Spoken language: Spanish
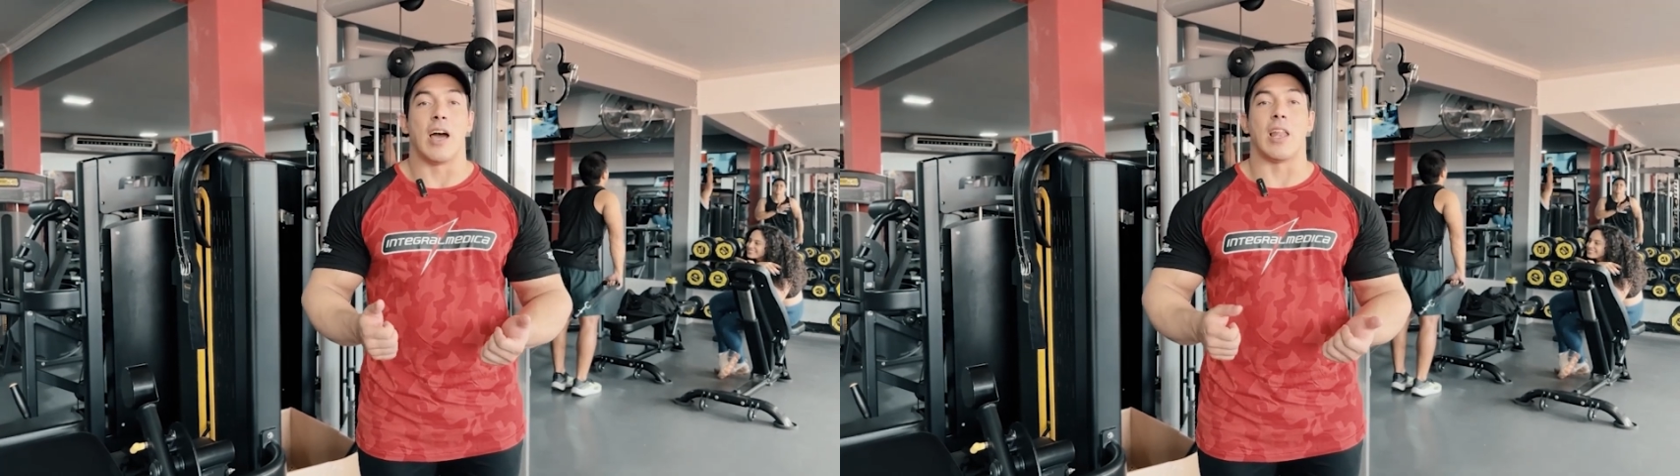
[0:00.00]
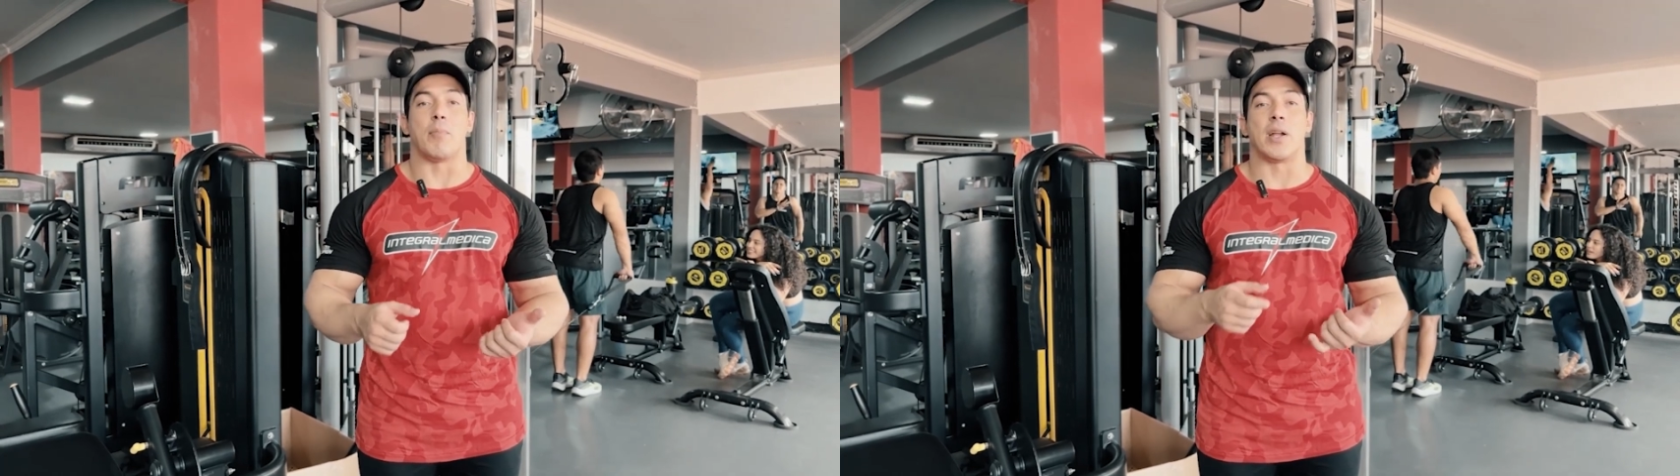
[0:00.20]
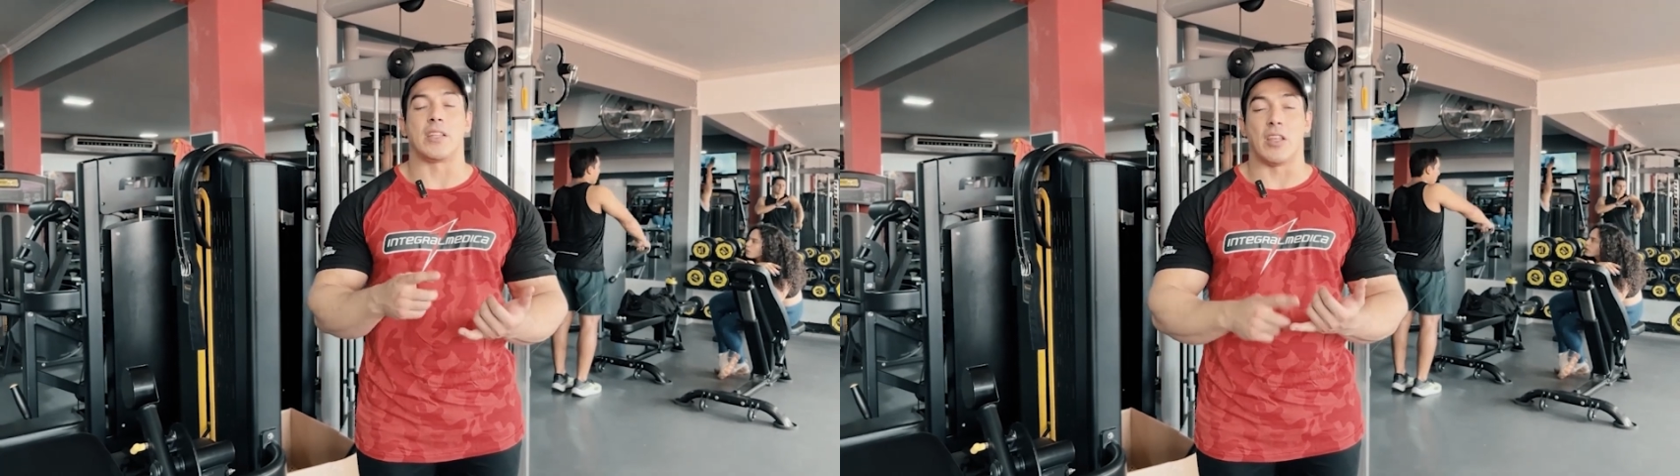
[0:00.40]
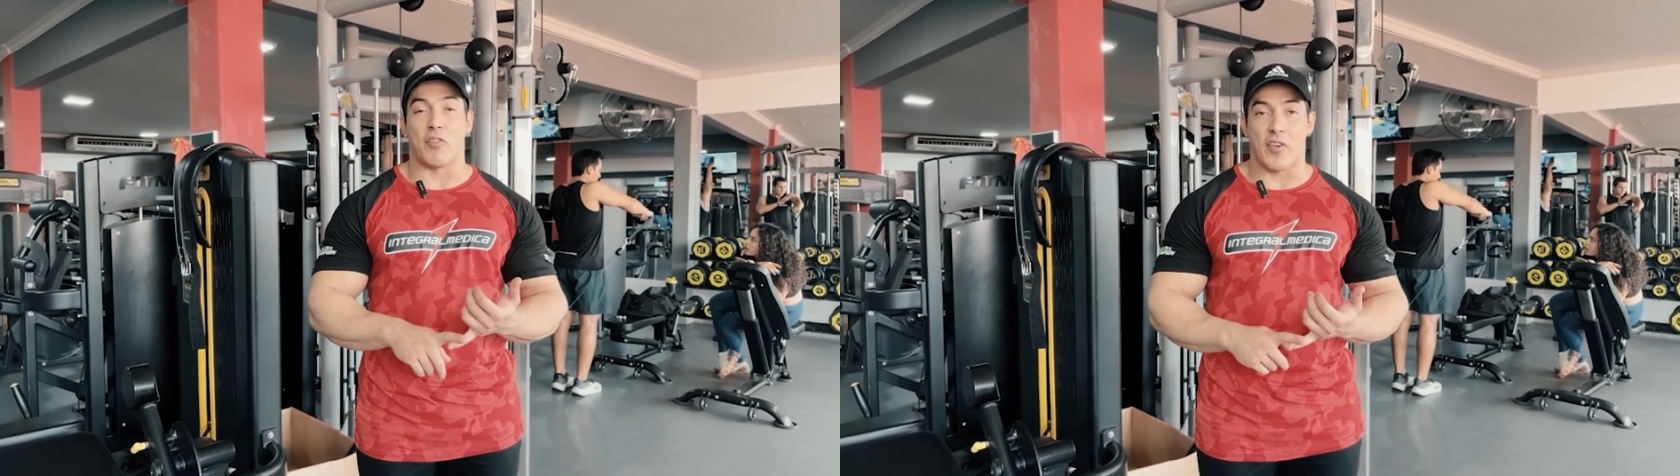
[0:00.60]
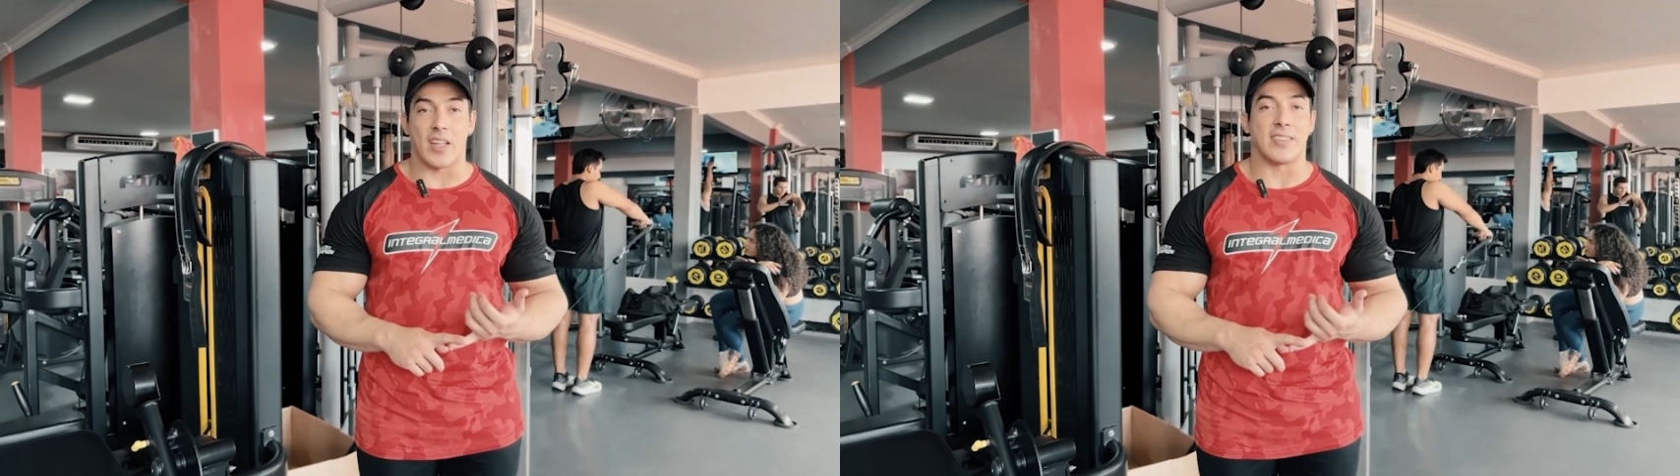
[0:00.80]
a la parte
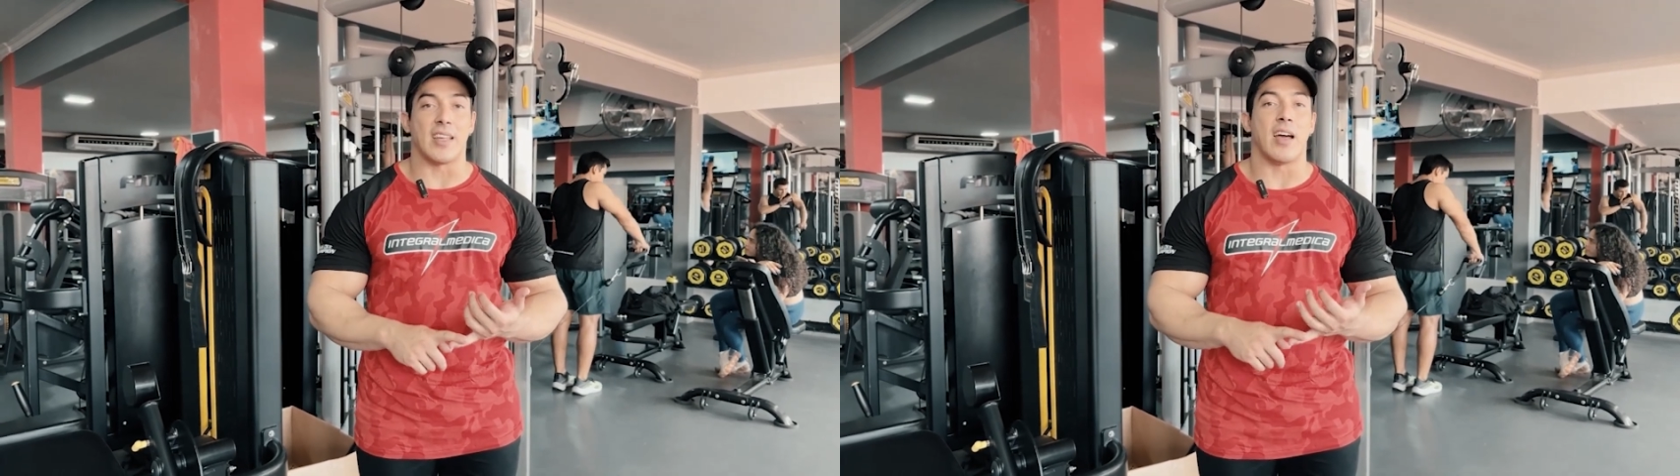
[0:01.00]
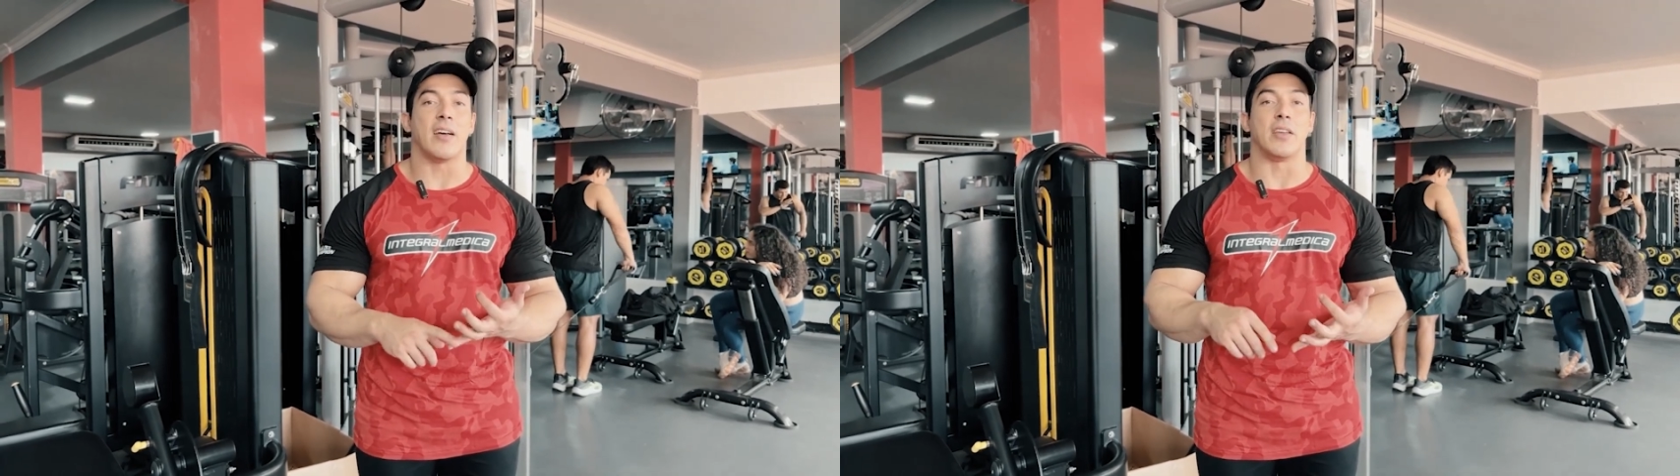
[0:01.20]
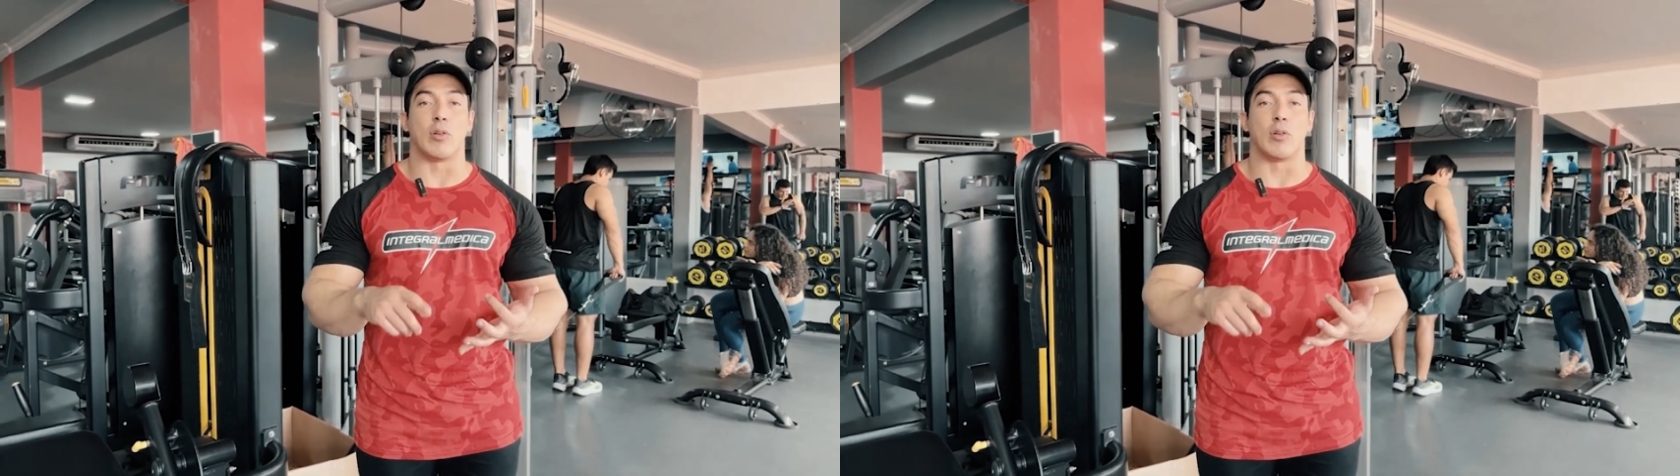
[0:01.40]
de fascia,